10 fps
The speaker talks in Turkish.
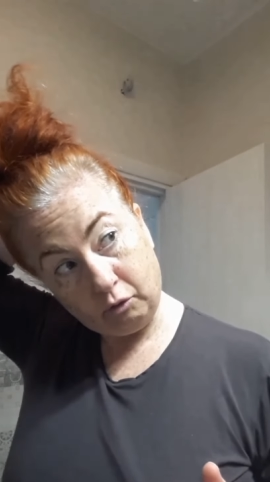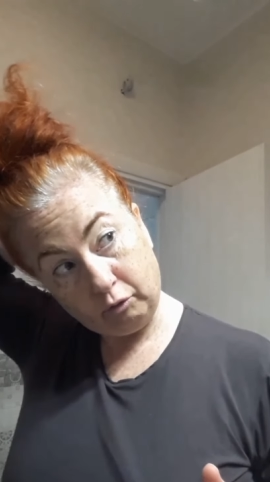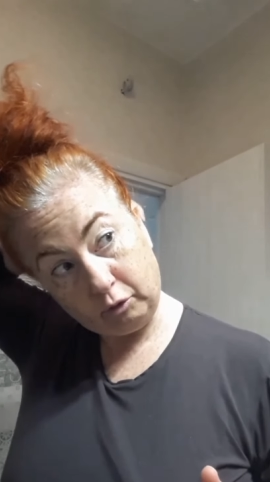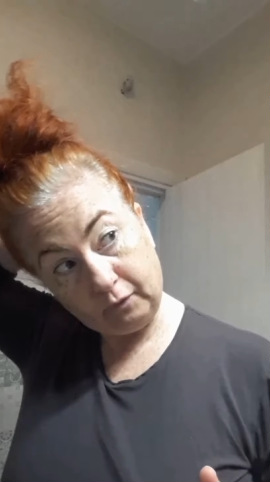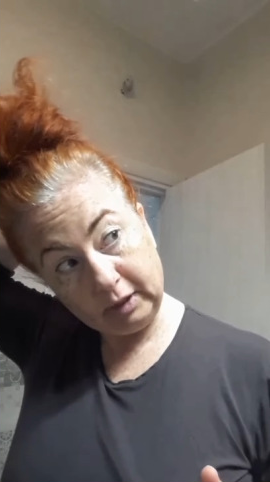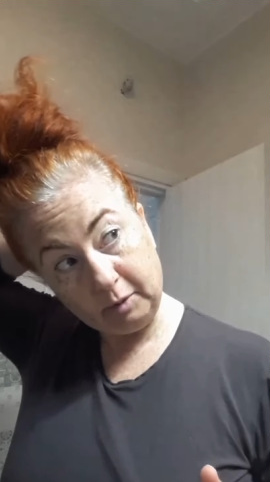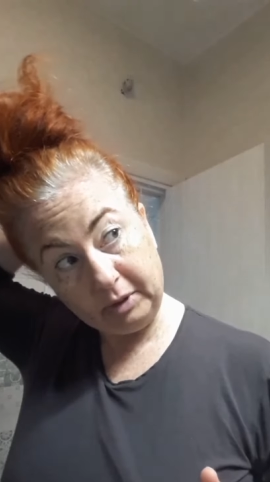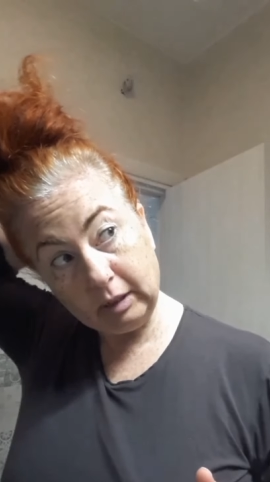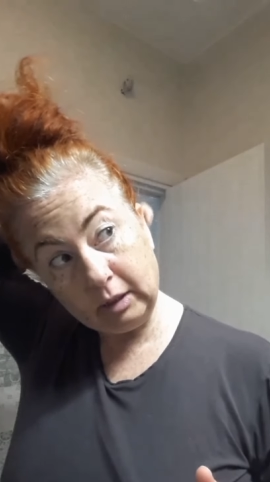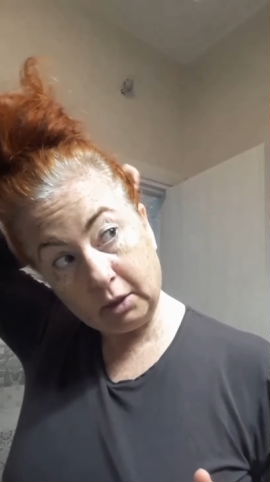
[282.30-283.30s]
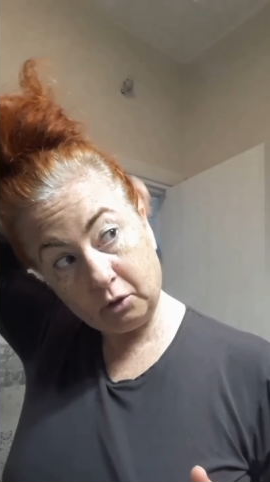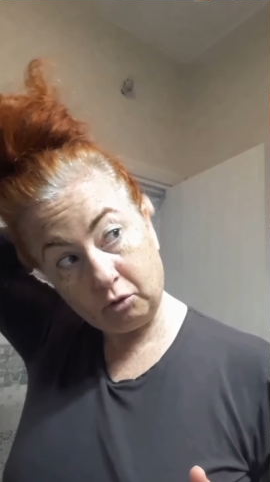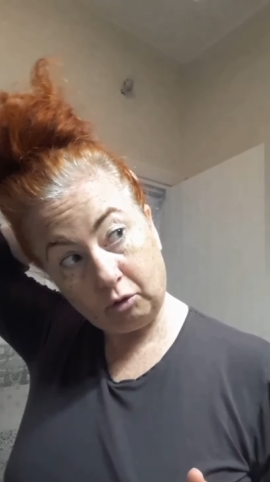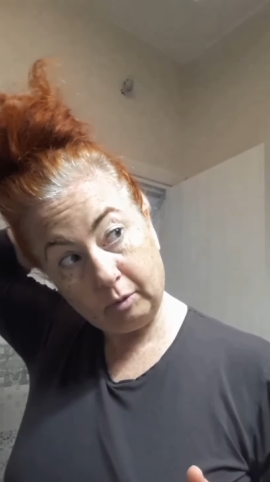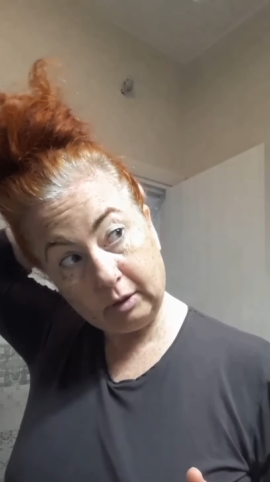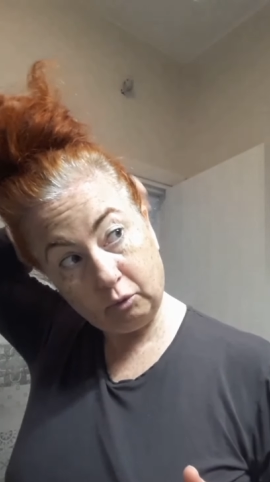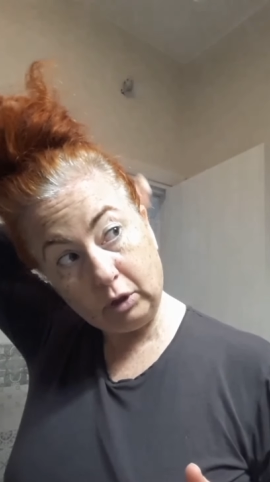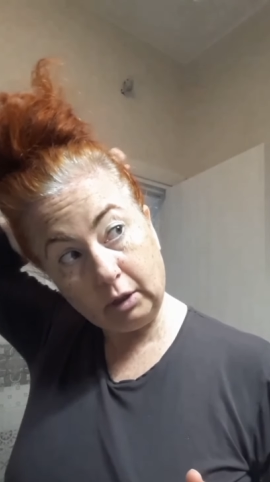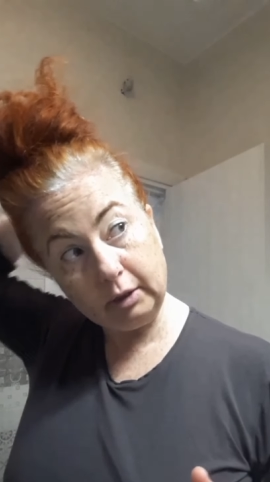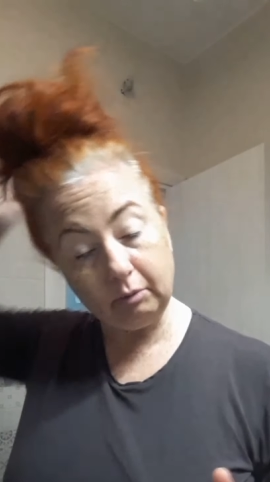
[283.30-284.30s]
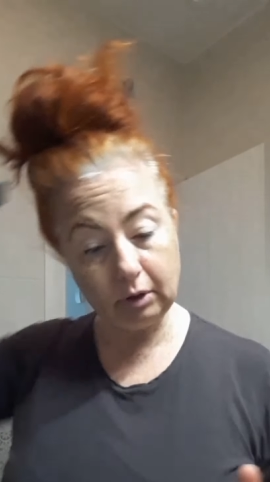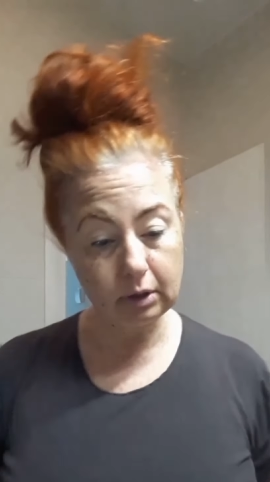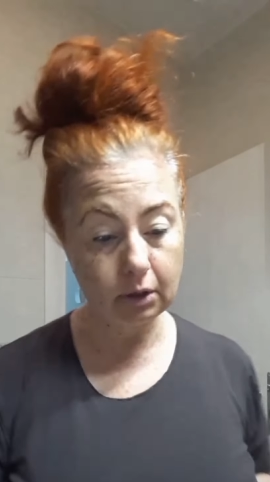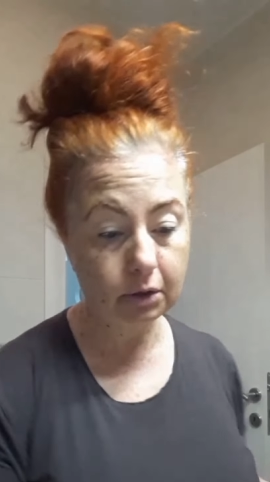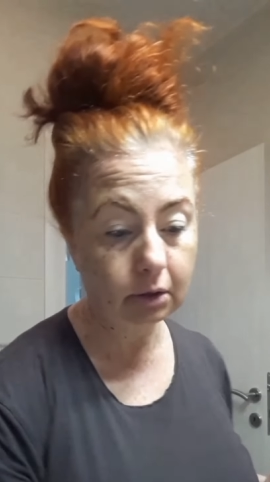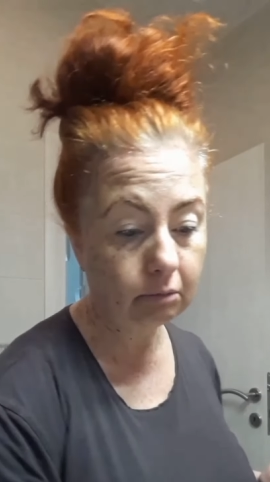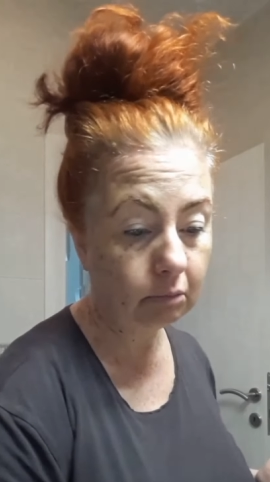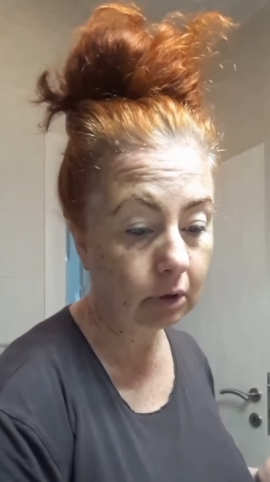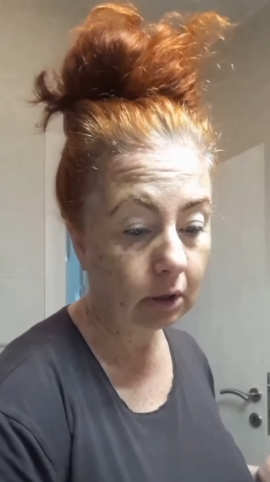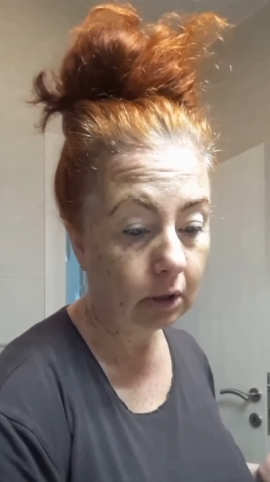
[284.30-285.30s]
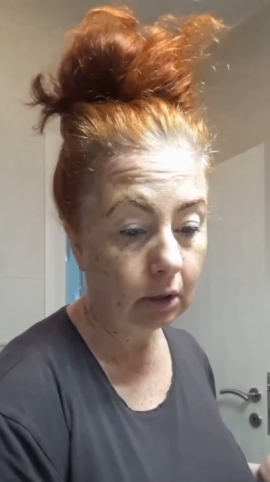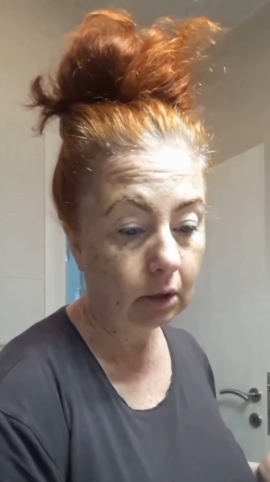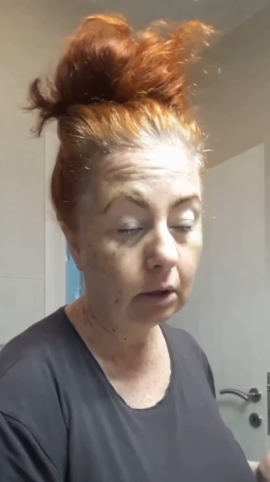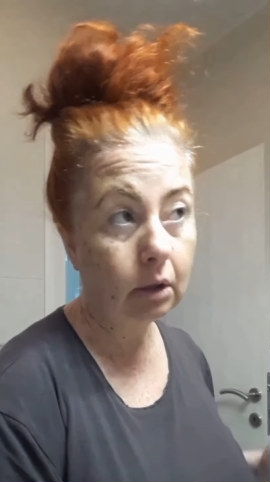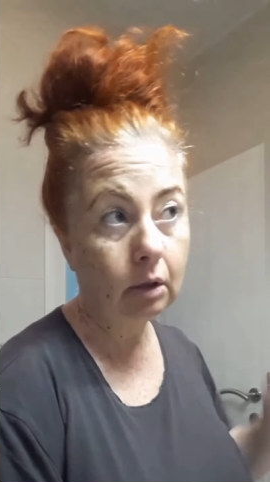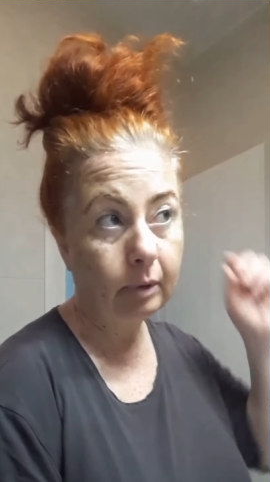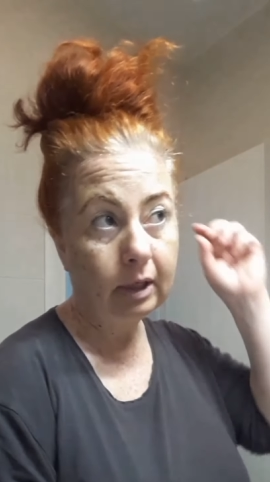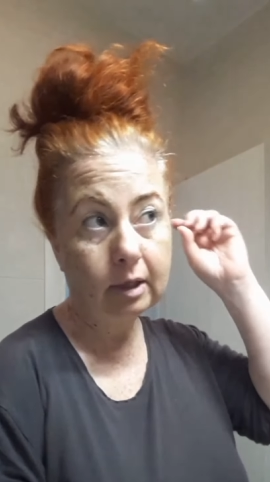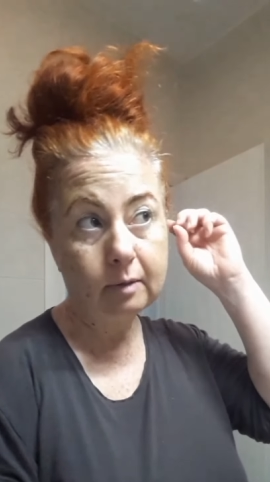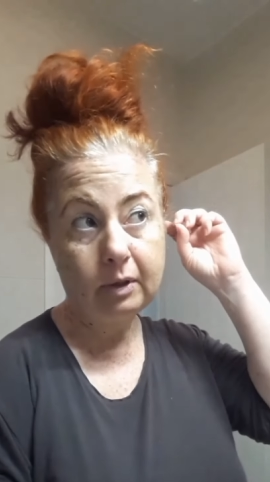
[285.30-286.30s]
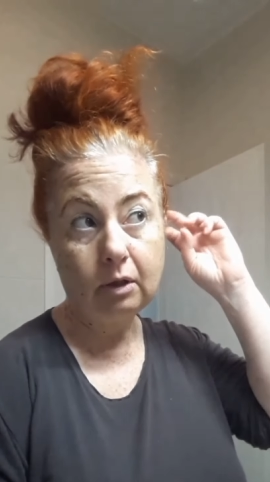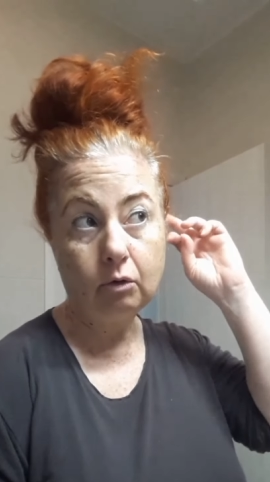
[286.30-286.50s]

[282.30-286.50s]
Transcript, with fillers: olur ve tabii yeter çünkü ben bunu aldığımda saçlarım daha beyaz bile